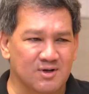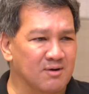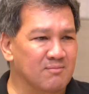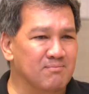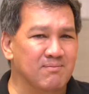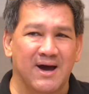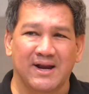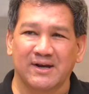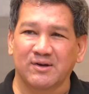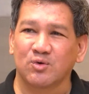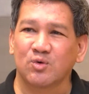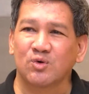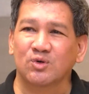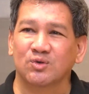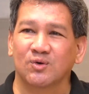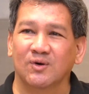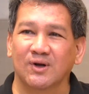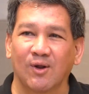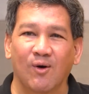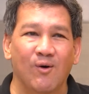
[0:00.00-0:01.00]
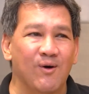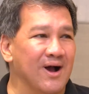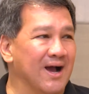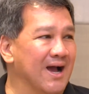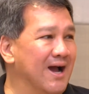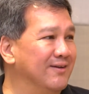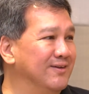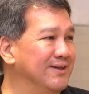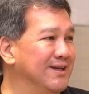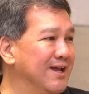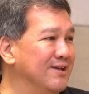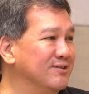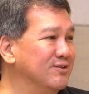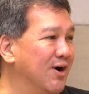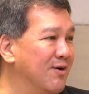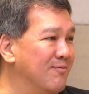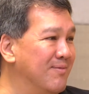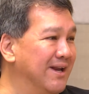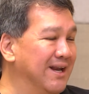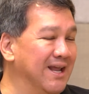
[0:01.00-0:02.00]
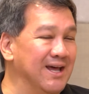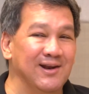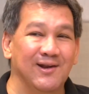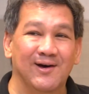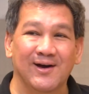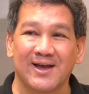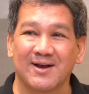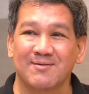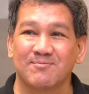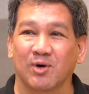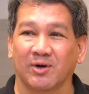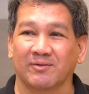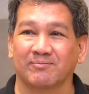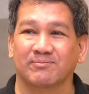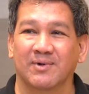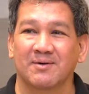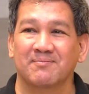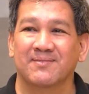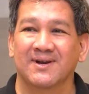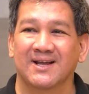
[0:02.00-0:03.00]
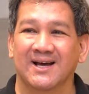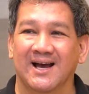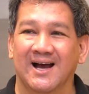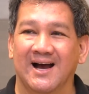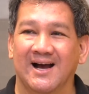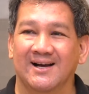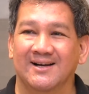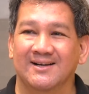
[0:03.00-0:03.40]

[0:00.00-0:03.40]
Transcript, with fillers: ก็พันคู่ทั่วโลกคราวที่แล้วสองพันห้าร้อยยังหมดปุ๊บเลย